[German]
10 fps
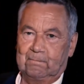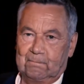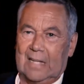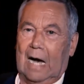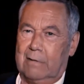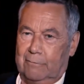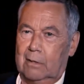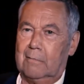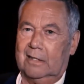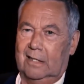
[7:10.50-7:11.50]
da arbeiten wir
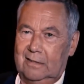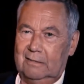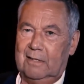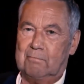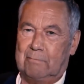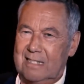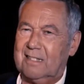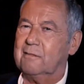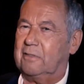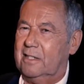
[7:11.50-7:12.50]
nochmal dran, ne? war ein
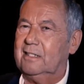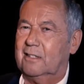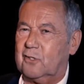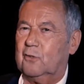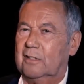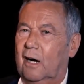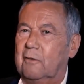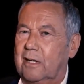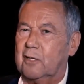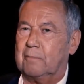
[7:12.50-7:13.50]
bisschen viel ist schon
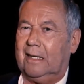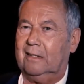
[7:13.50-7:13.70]
drauf, ein Speck.